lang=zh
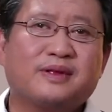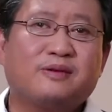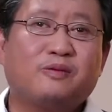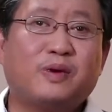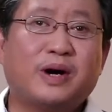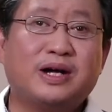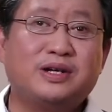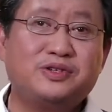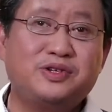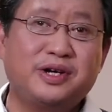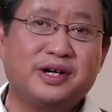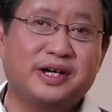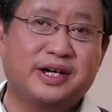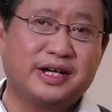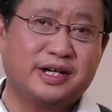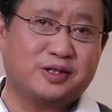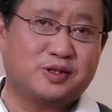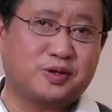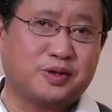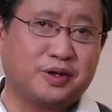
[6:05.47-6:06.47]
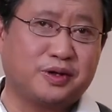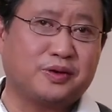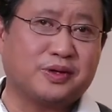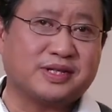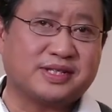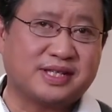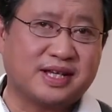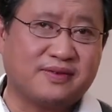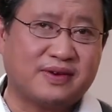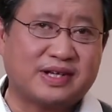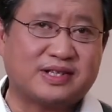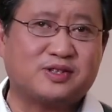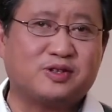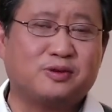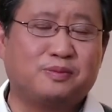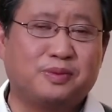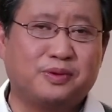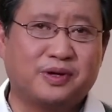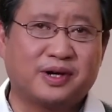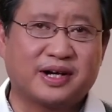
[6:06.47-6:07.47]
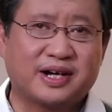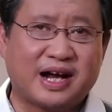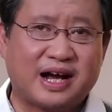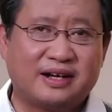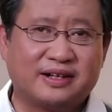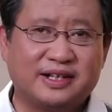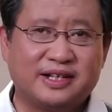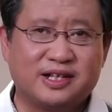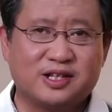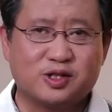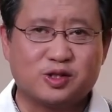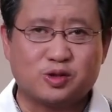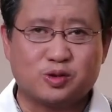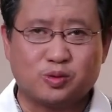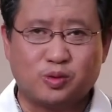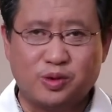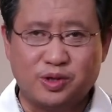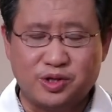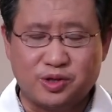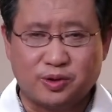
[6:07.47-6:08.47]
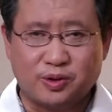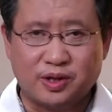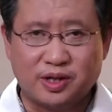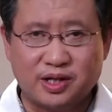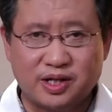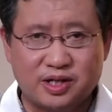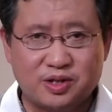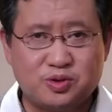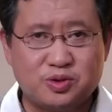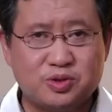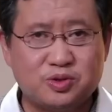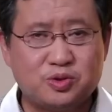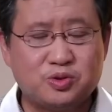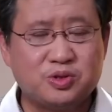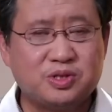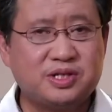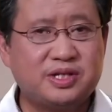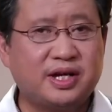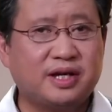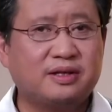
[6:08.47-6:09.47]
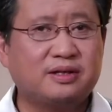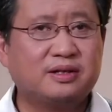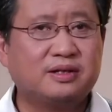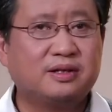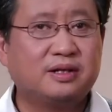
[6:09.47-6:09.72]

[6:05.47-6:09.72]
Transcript: 完全可以摧毁塞瓦斯托波尔港内的所有俄军军舰